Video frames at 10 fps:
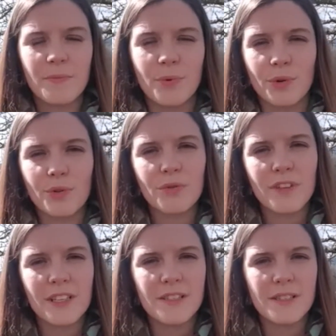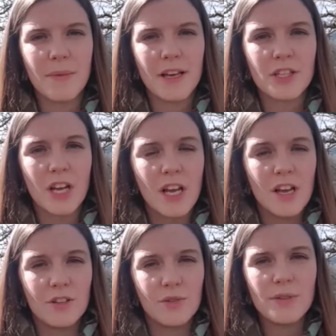pour trouver des images
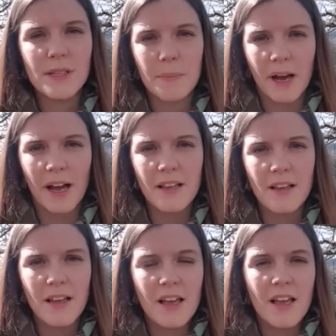de ces parades.